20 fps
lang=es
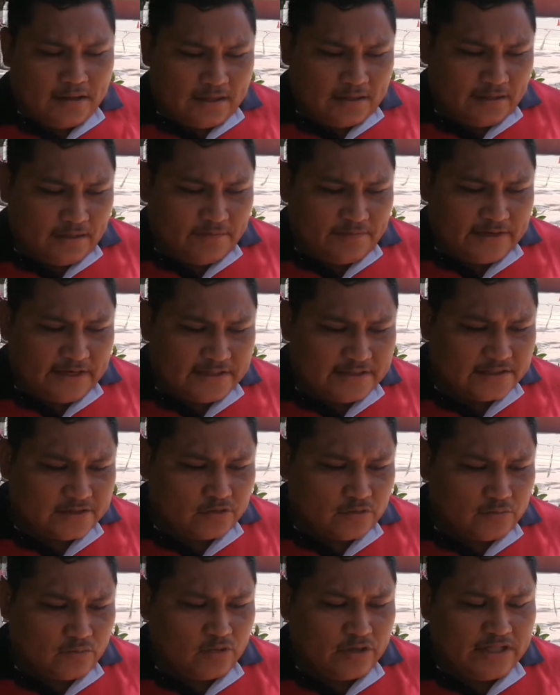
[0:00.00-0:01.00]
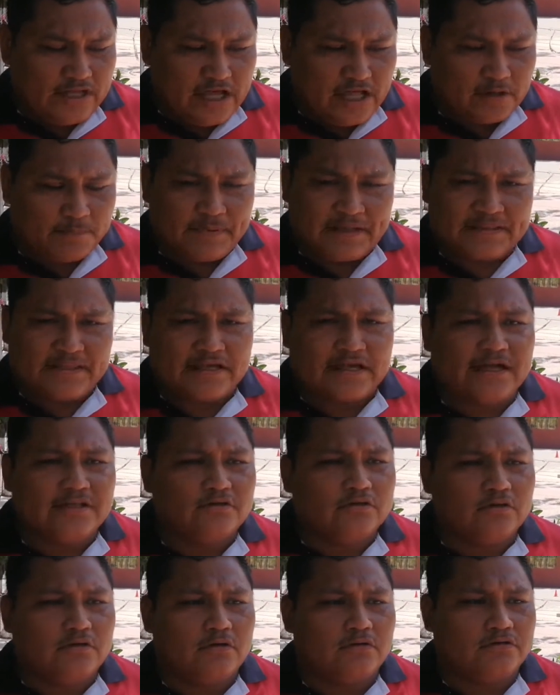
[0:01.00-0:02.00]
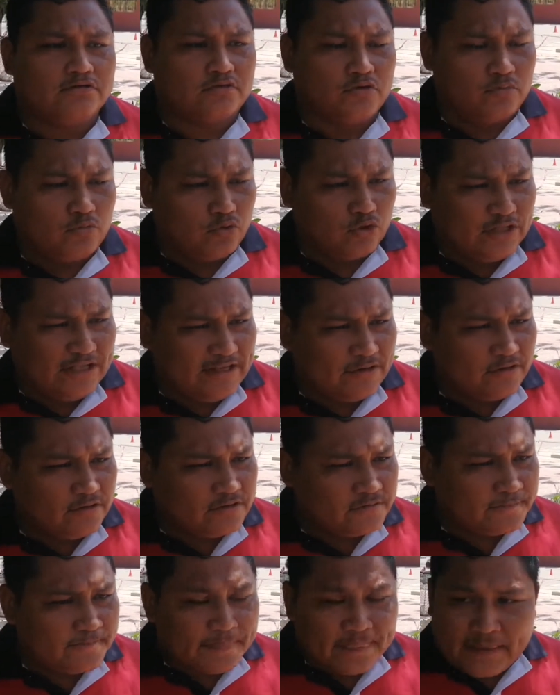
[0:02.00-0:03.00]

en diferentes comunidades, platicando con los comuneros